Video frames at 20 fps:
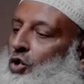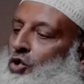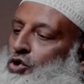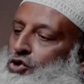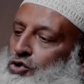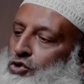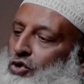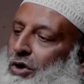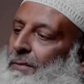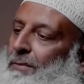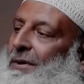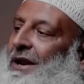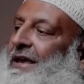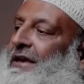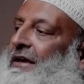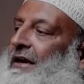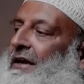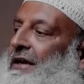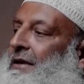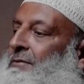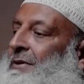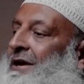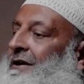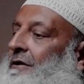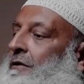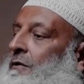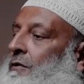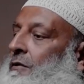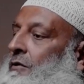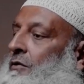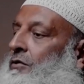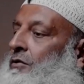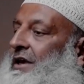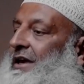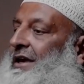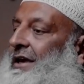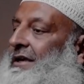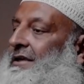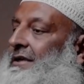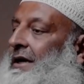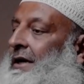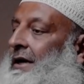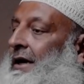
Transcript: उसको अप्लाई करने में लोगों के